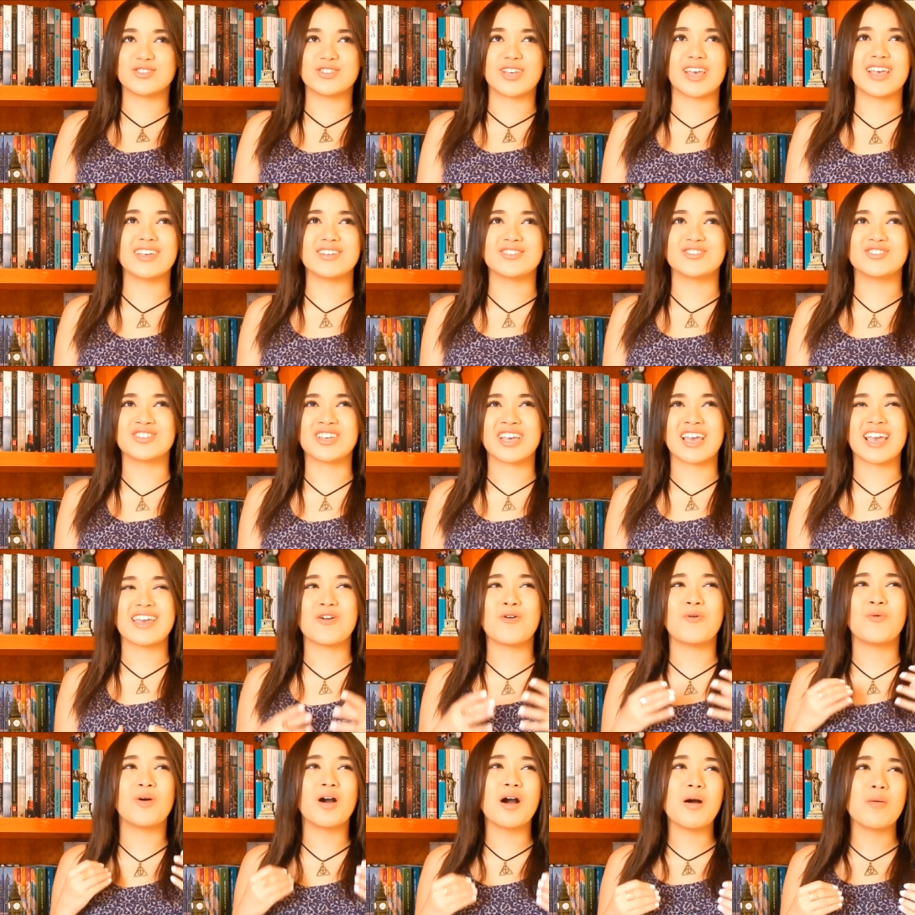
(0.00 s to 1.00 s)
Gente,
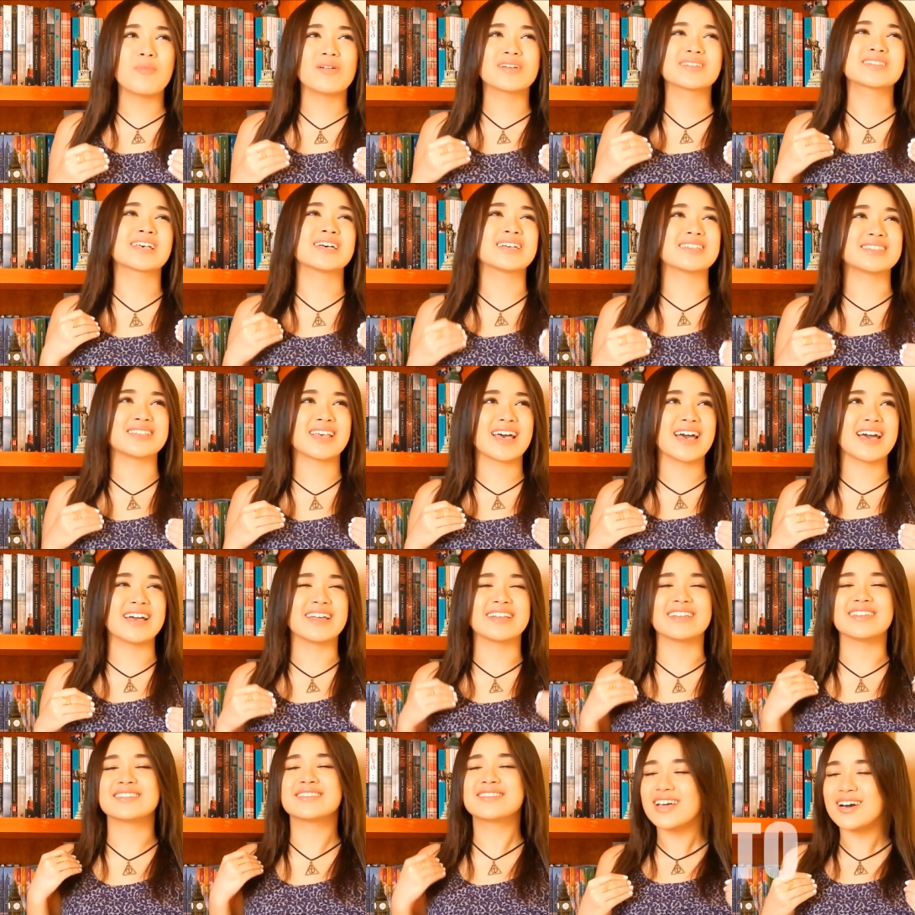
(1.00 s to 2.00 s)
eu amo essa
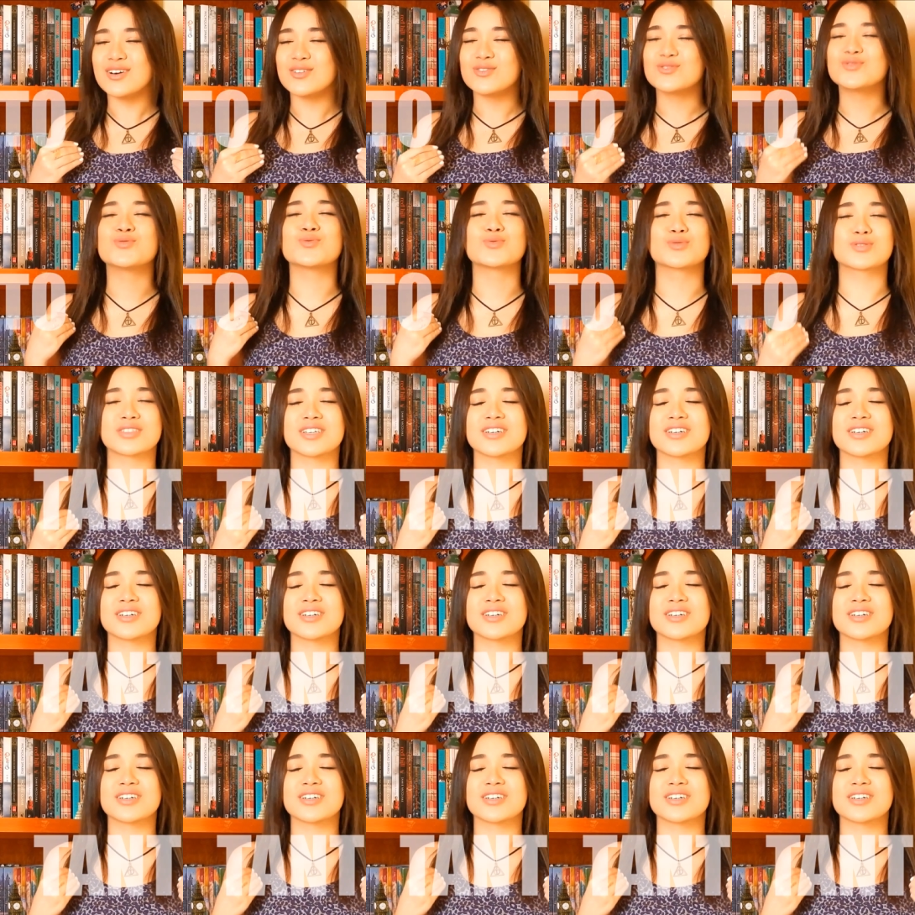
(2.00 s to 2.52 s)
série tanto,